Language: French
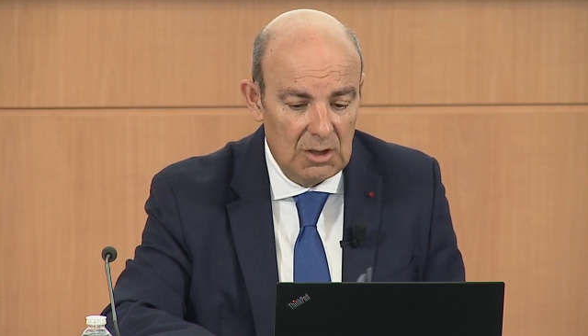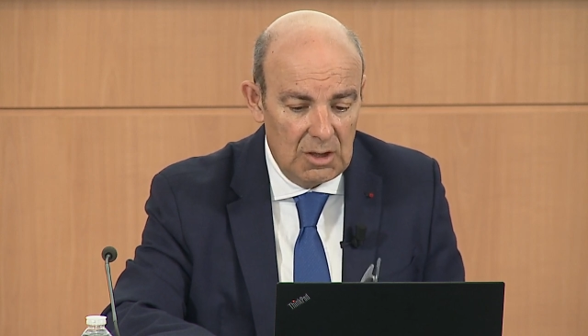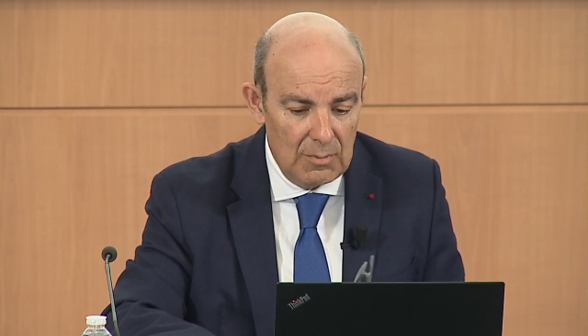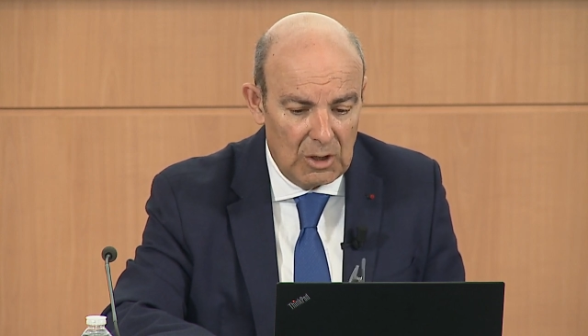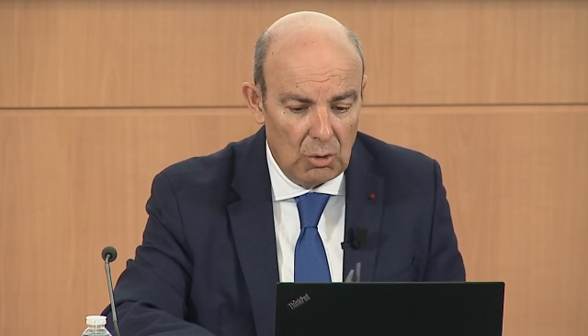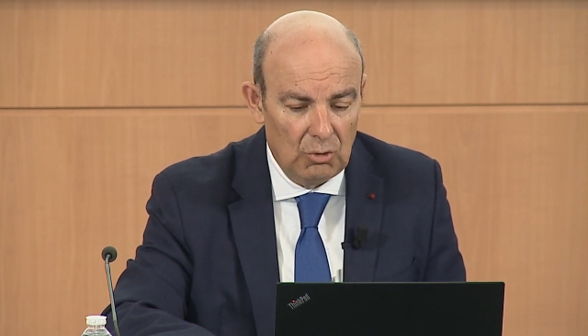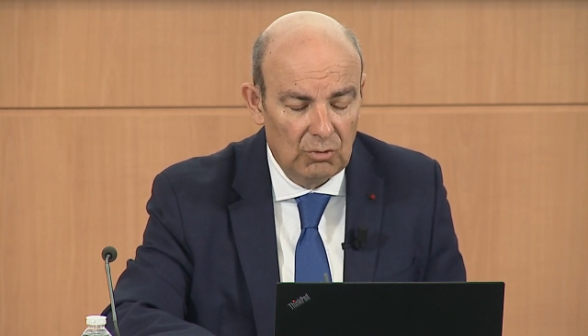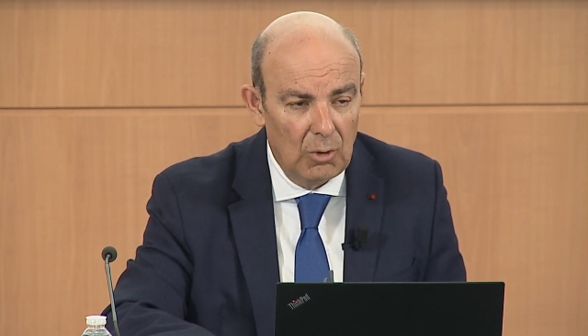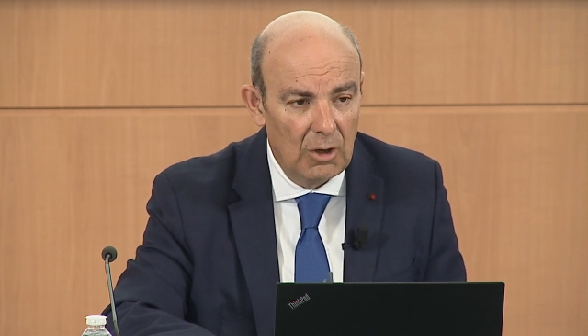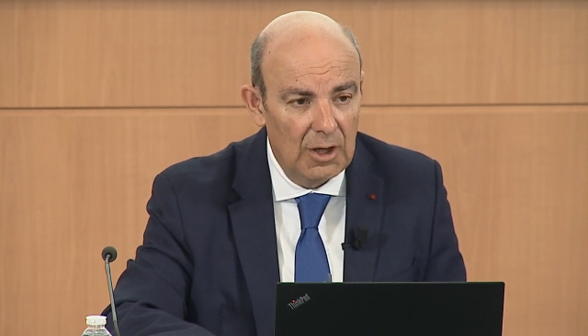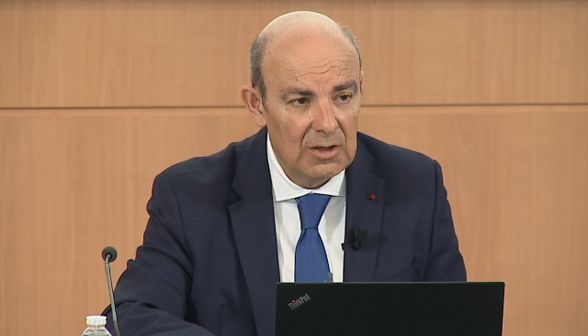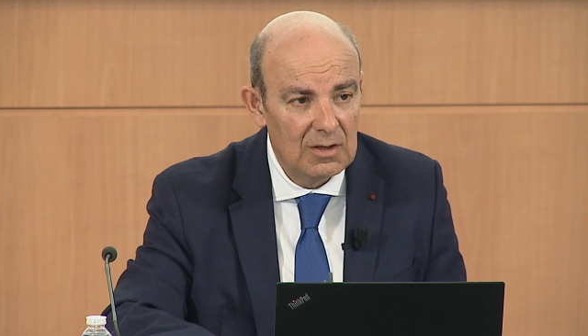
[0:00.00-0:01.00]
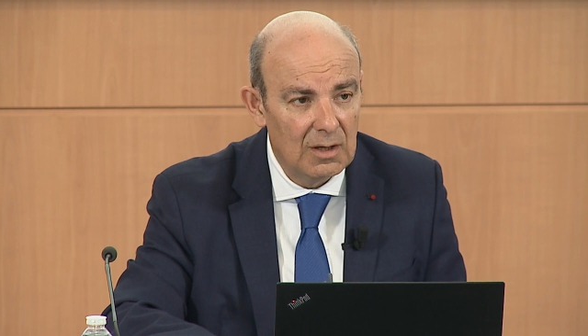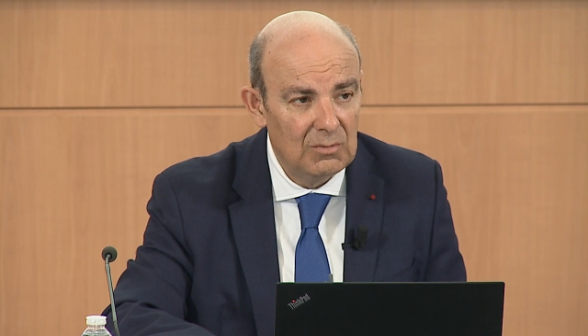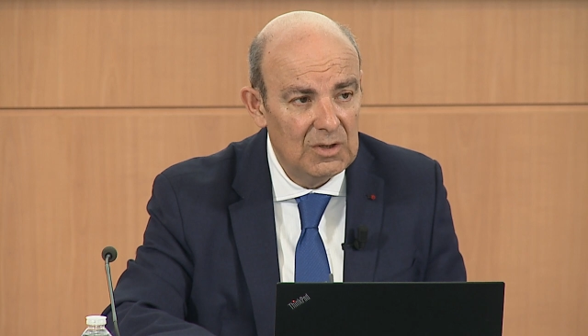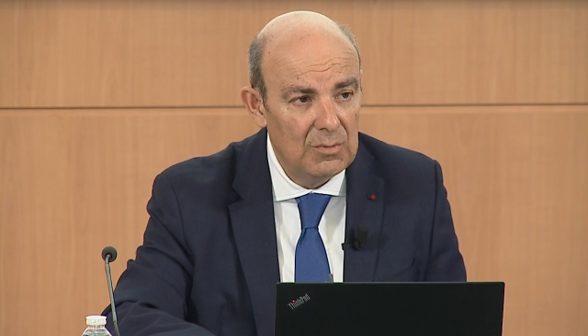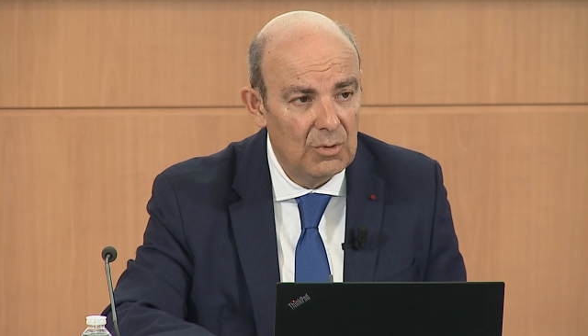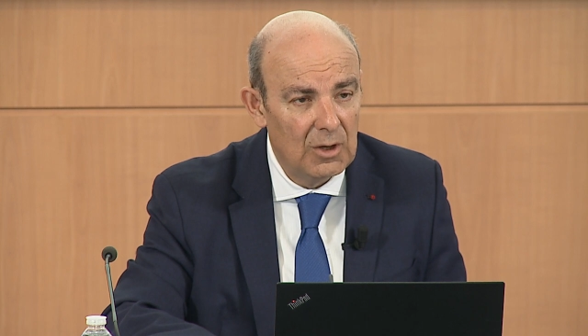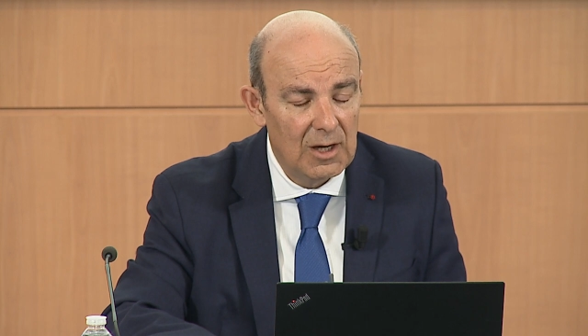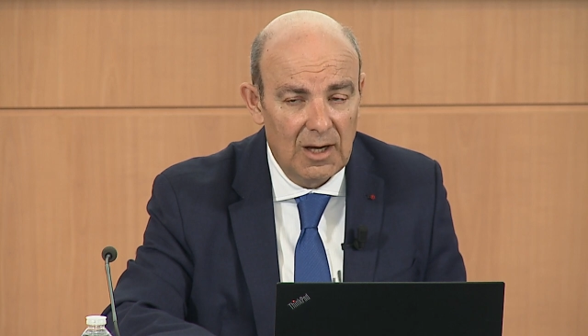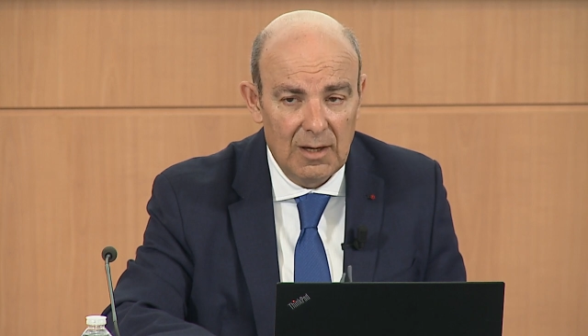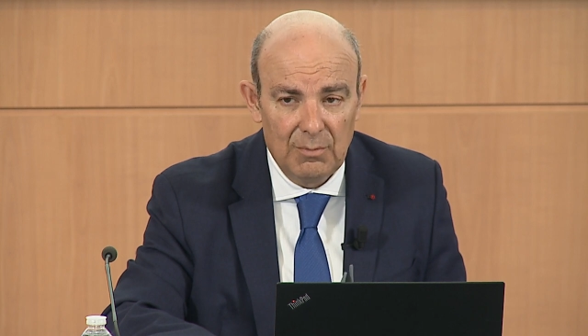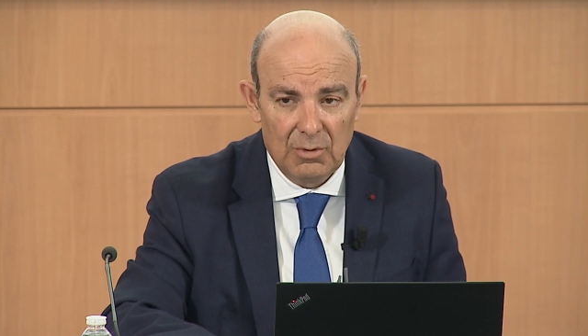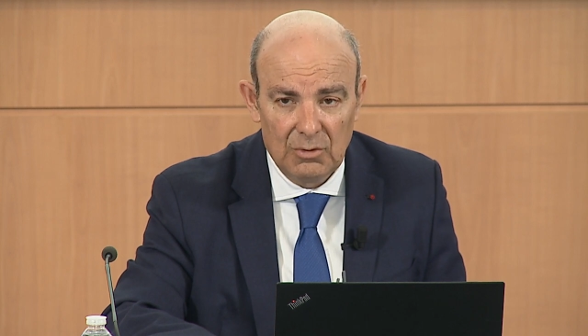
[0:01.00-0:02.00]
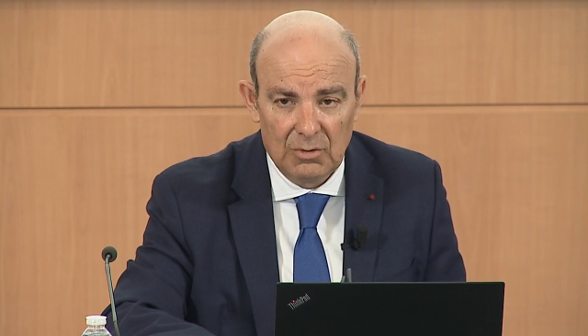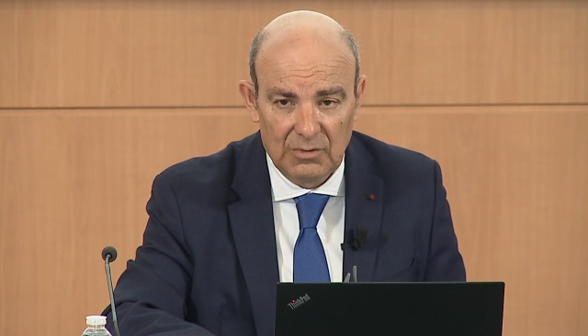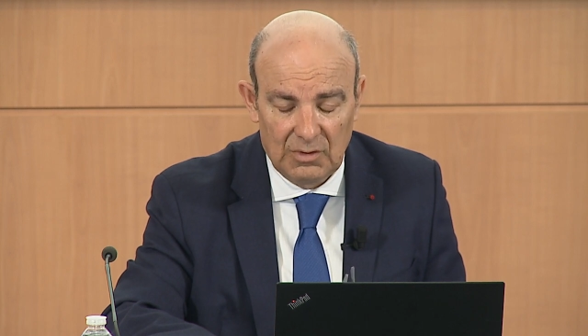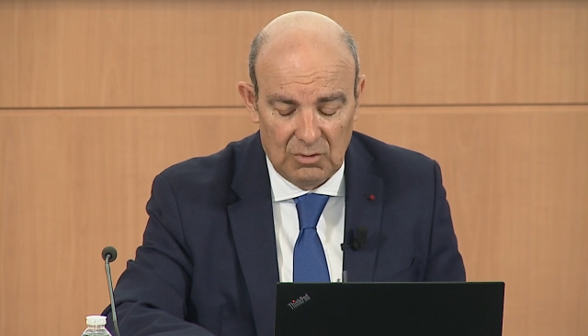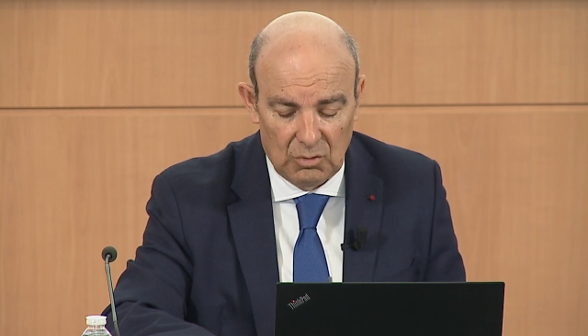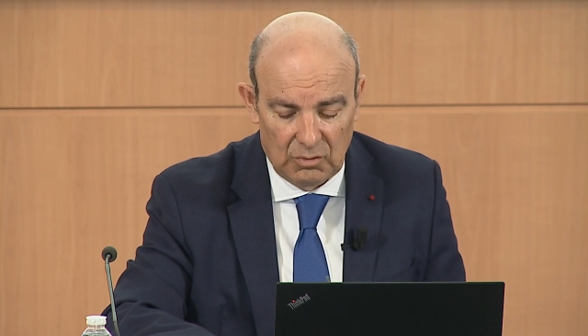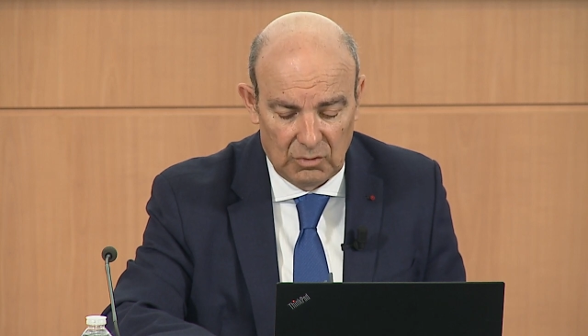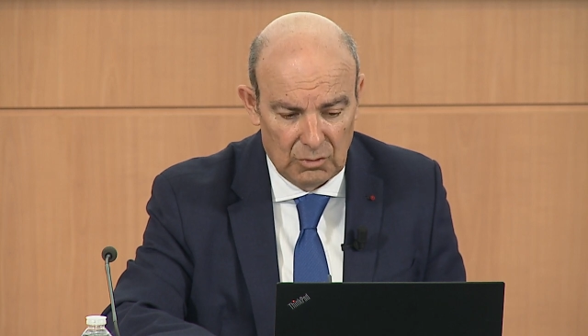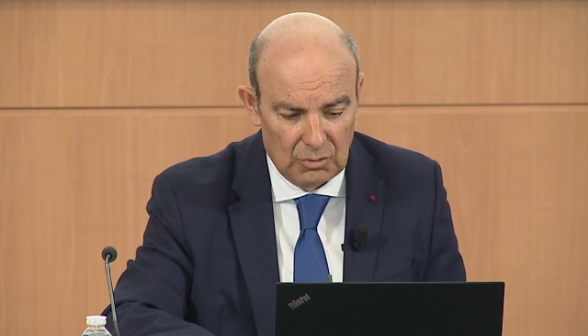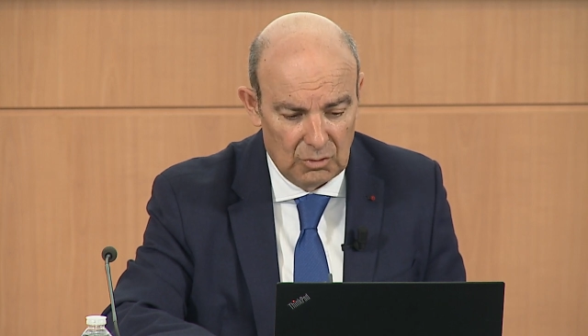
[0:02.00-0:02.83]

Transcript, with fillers: qui malheureusement a été un petit peu à l'arrêt pendant ces deux ans